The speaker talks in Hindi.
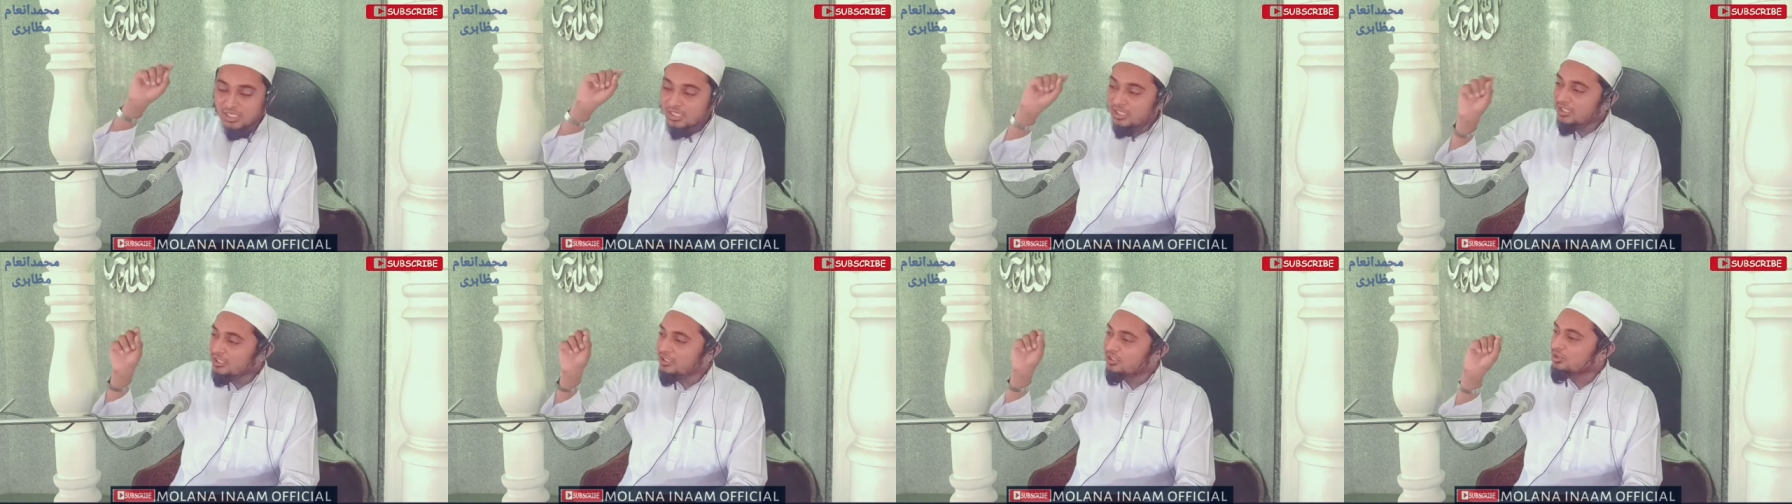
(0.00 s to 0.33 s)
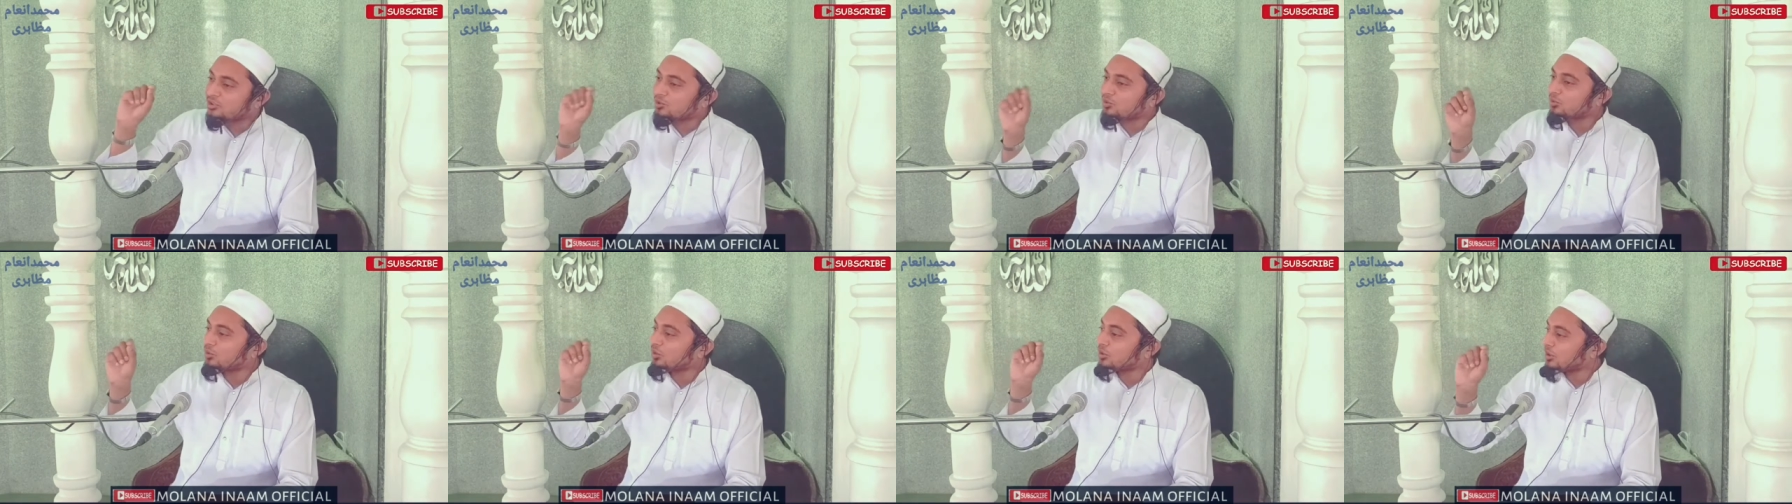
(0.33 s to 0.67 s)
अगर
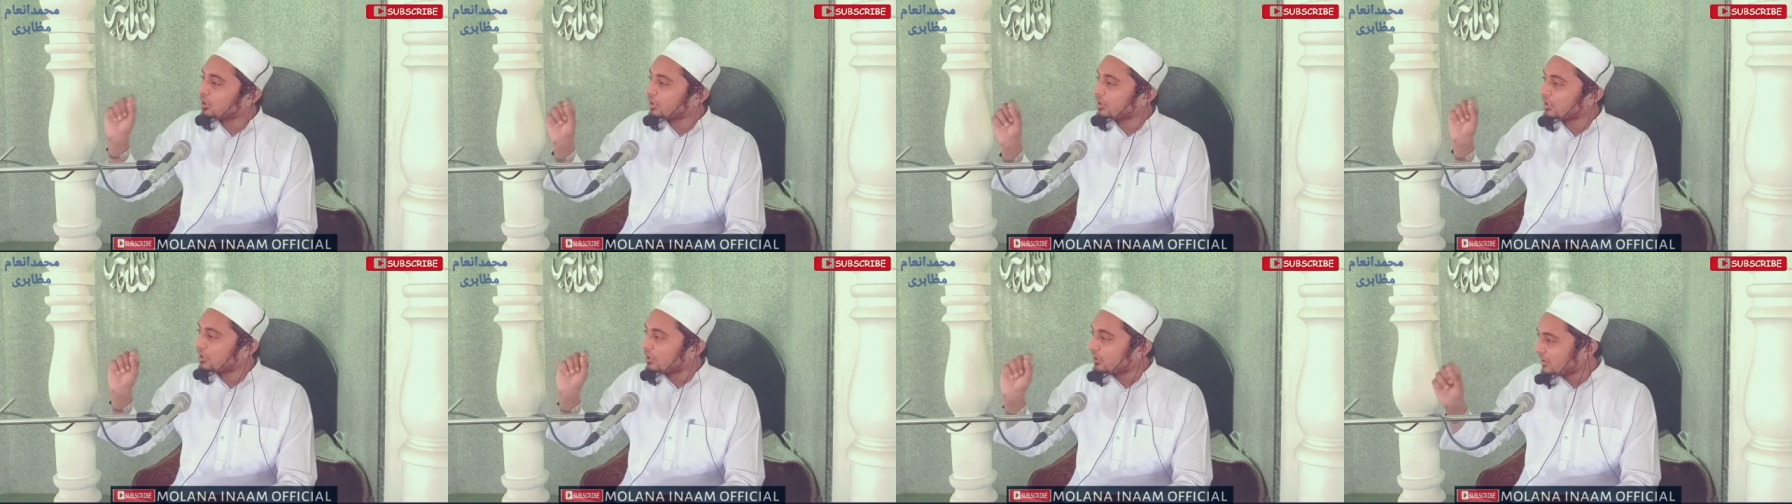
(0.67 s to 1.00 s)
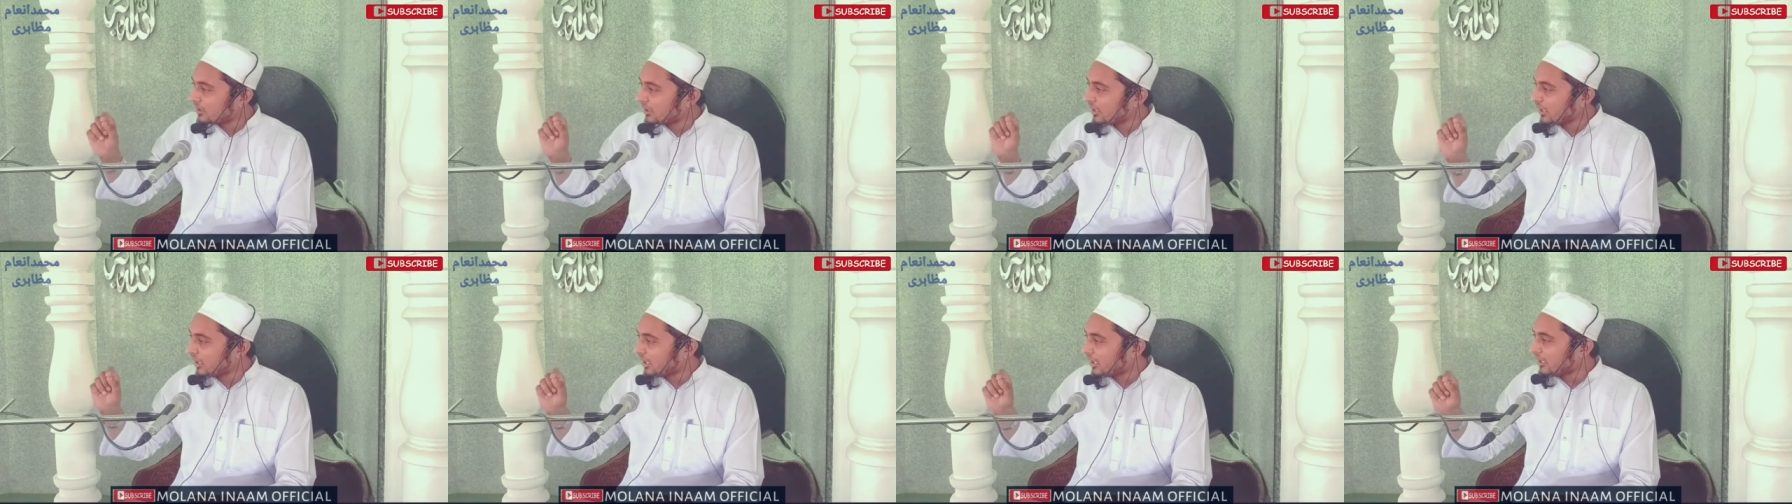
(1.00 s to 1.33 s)
किसी को
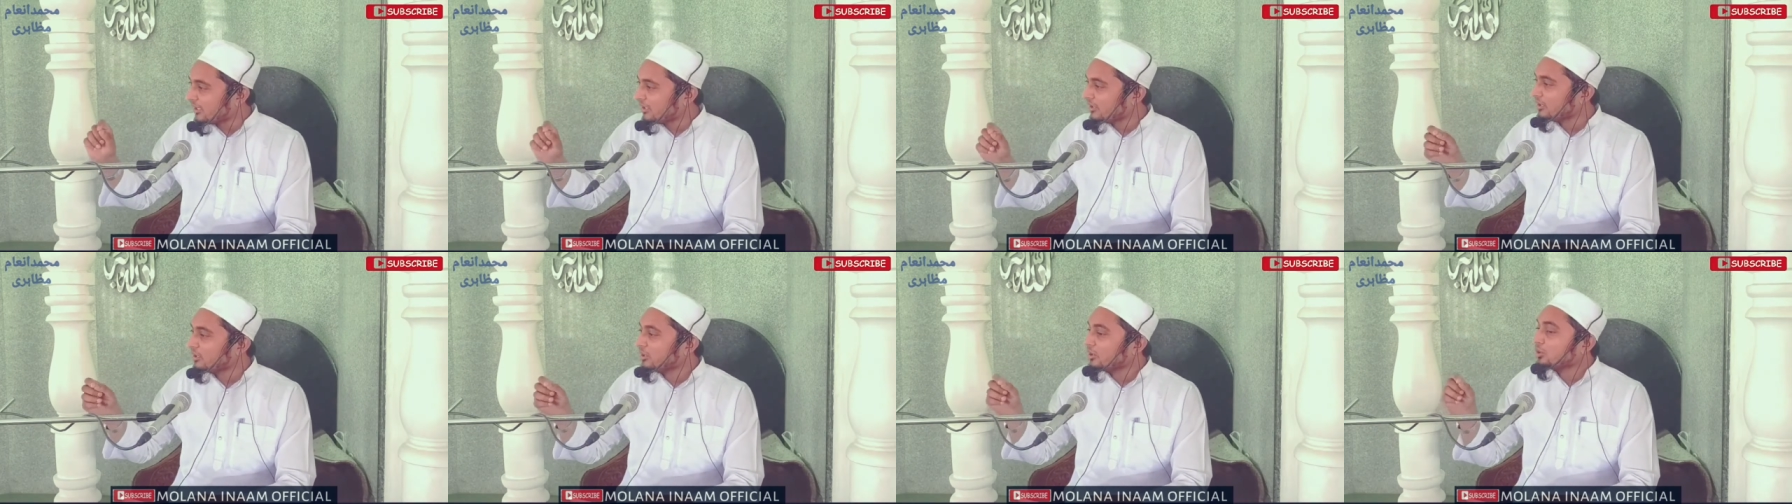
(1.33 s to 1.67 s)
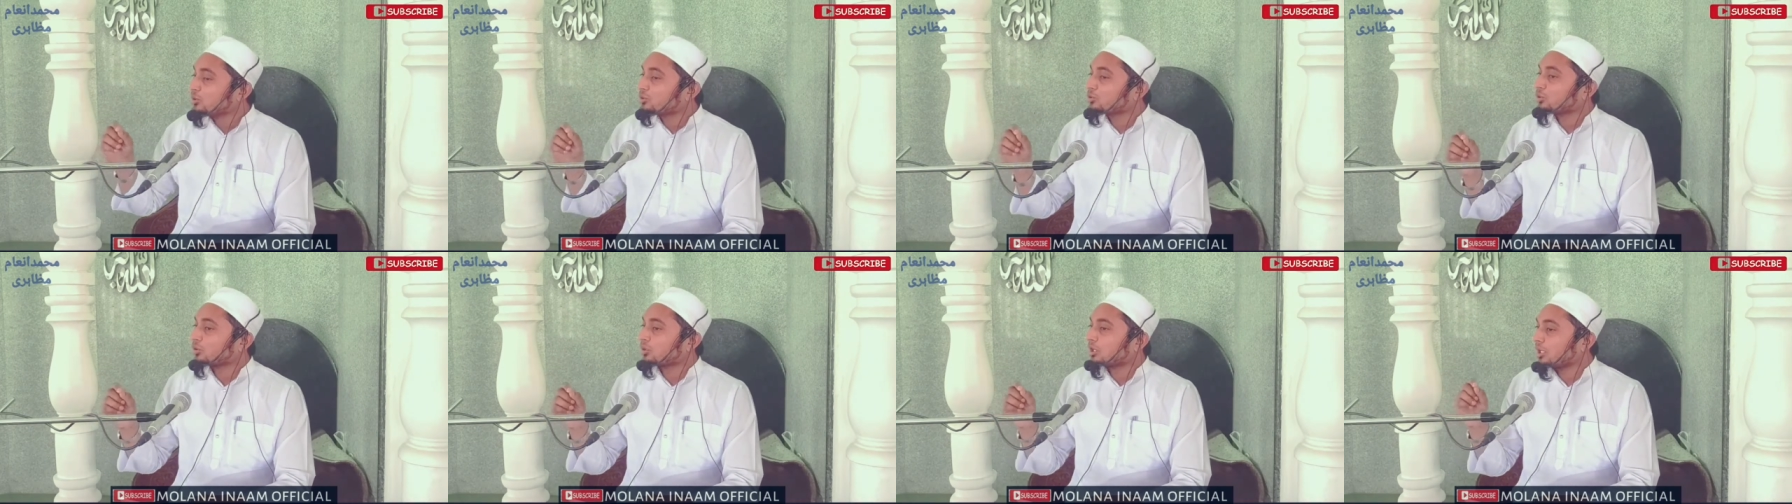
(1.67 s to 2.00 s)
यकीन ना आए
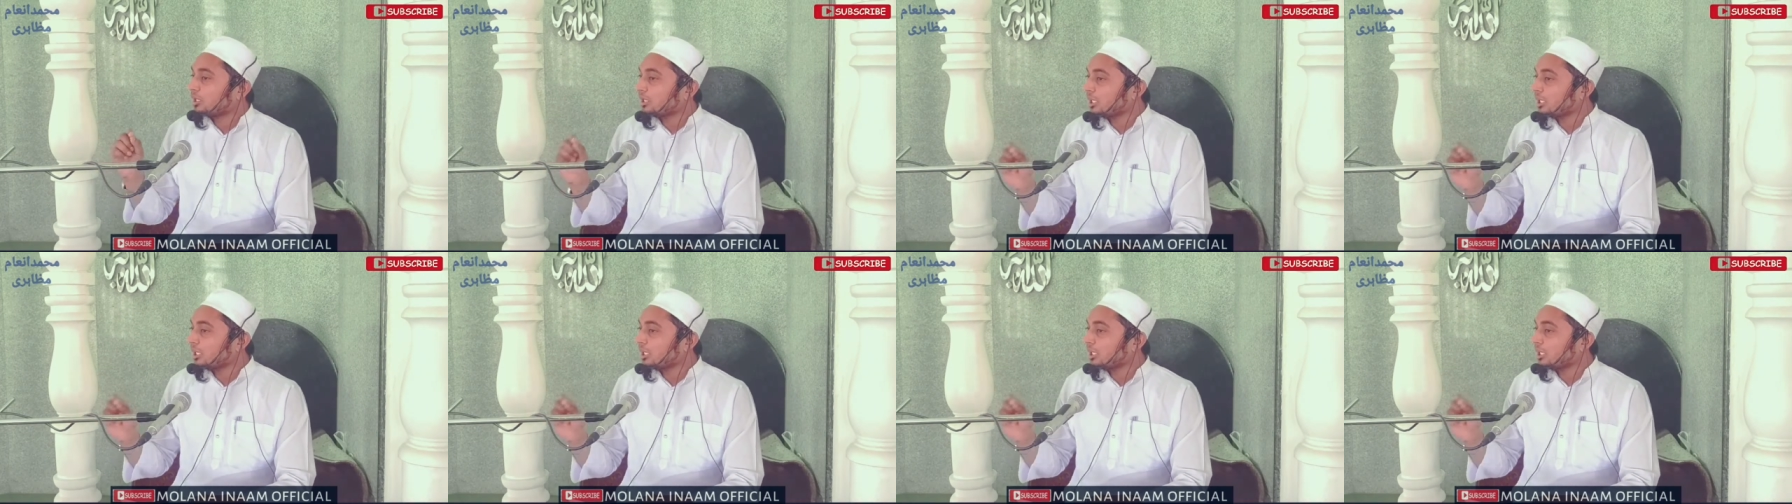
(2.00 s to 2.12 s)
तो